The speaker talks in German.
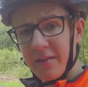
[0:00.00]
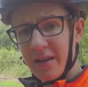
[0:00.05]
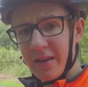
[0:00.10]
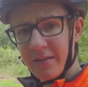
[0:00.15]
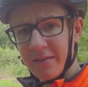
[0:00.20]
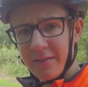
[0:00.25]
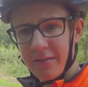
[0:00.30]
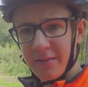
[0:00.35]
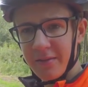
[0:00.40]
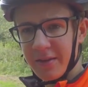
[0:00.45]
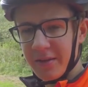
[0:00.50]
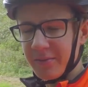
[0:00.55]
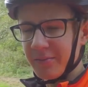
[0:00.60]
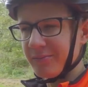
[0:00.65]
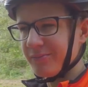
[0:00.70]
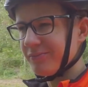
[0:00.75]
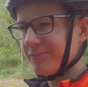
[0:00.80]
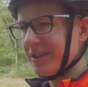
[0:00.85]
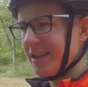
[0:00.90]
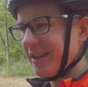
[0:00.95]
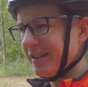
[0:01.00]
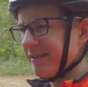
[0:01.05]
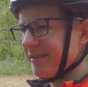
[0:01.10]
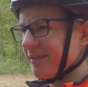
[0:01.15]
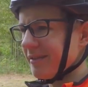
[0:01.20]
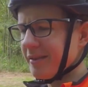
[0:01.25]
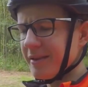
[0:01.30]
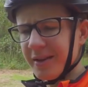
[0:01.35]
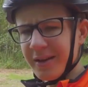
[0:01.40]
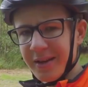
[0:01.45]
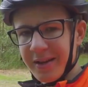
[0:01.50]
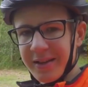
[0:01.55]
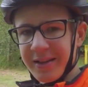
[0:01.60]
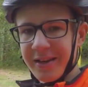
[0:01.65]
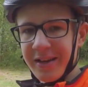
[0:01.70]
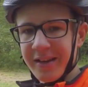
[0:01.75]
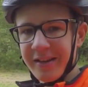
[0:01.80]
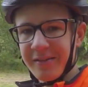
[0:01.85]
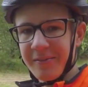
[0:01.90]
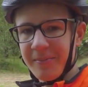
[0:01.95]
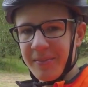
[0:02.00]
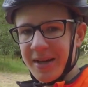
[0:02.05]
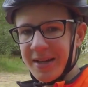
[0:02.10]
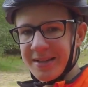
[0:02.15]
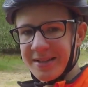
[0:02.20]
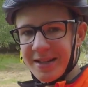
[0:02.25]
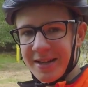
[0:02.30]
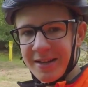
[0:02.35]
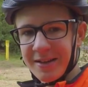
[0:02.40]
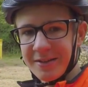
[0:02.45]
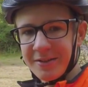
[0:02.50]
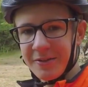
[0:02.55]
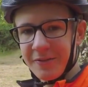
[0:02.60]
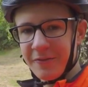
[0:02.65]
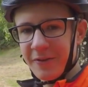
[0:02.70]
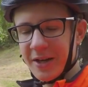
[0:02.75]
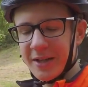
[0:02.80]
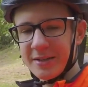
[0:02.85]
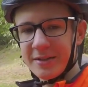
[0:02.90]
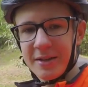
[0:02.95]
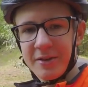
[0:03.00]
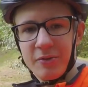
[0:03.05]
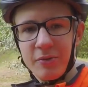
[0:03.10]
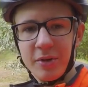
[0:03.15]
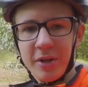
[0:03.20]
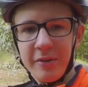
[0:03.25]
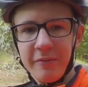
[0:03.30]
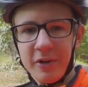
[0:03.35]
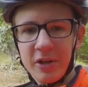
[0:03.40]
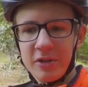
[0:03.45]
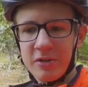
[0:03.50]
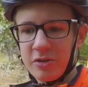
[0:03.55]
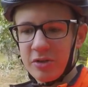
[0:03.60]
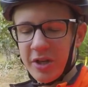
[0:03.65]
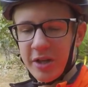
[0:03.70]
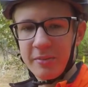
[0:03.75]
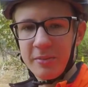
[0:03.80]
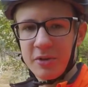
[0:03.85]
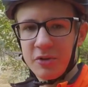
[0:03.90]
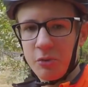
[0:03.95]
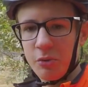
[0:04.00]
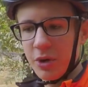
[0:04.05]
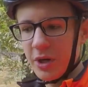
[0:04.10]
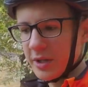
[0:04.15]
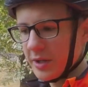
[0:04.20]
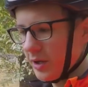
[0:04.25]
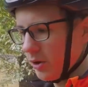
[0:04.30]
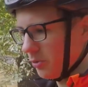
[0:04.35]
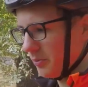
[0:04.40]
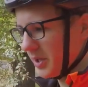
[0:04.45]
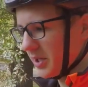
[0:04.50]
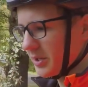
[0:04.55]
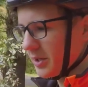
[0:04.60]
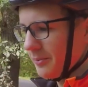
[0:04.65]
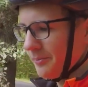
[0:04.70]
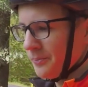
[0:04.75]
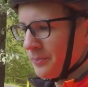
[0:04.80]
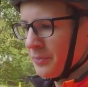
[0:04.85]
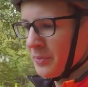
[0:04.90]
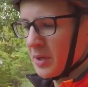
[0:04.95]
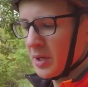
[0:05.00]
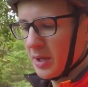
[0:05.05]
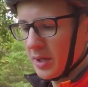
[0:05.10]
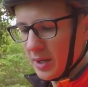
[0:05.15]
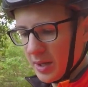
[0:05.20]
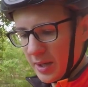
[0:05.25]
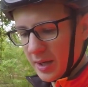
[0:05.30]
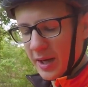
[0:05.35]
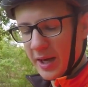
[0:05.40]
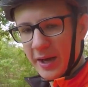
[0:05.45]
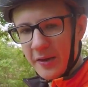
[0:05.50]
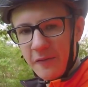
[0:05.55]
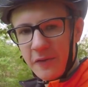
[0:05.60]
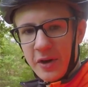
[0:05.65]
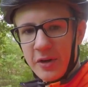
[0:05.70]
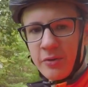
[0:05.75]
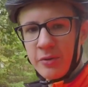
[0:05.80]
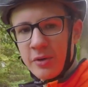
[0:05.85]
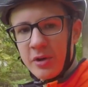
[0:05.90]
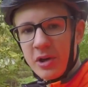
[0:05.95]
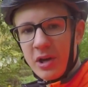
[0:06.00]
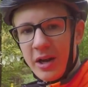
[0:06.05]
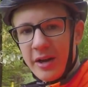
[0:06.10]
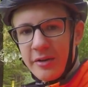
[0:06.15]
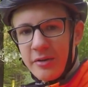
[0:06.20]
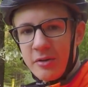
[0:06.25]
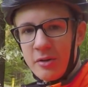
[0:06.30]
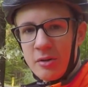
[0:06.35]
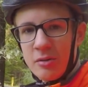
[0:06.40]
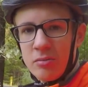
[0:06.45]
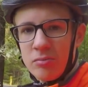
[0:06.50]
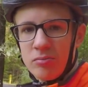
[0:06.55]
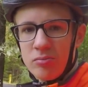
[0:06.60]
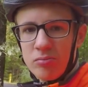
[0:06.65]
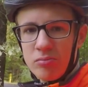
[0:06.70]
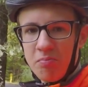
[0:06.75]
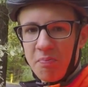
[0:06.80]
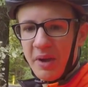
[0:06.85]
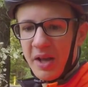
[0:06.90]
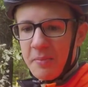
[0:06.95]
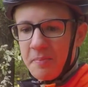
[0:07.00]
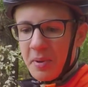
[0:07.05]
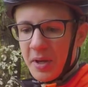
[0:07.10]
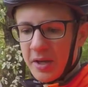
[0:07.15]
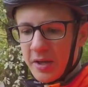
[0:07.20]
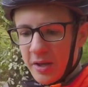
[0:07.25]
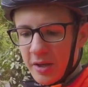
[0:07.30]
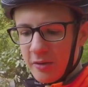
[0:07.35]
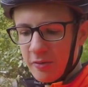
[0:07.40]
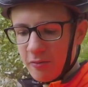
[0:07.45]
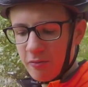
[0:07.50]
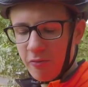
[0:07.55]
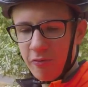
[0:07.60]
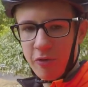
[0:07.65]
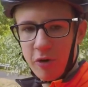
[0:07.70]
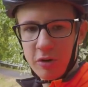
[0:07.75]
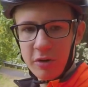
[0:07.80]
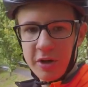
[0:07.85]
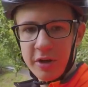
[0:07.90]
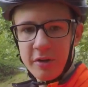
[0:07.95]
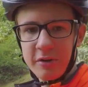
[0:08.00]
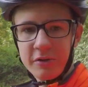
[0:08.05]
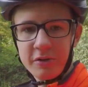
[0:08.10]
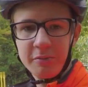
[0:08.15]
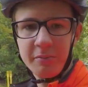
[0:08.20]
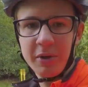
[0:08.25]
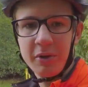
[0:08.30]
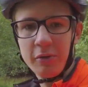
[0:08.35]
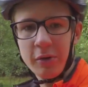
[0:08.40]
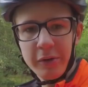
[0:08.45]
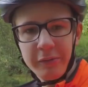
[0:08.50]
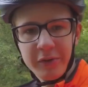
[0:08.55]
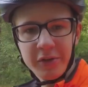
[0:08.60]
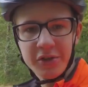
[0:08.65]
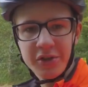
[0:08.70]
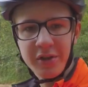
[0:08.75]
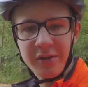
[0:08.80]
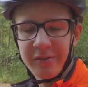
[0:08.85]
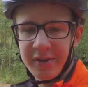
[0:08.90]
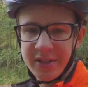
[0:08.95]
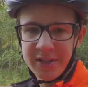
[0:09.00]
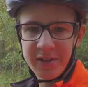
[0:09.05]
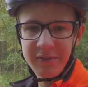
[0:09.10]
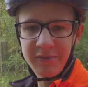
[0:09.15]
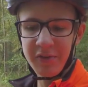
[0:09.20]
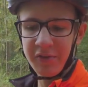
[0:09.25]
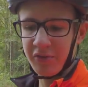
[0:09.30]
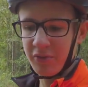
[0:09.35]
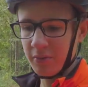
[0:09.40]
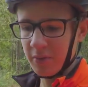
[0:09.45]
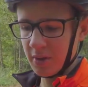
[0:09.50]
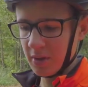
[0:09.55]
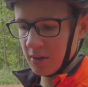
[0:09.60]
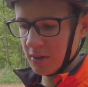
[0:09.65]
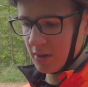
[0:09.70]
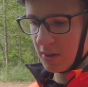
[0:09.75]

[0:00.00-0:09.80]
die, Let die letzten die nächsten beiden Tage fahre ich dann nur jeweils, ich denke mal so 100 Kilometer. Einfach nur eine kleine Bikepacking, Wochenend, Mikroadventure, weiß nicht was Tour.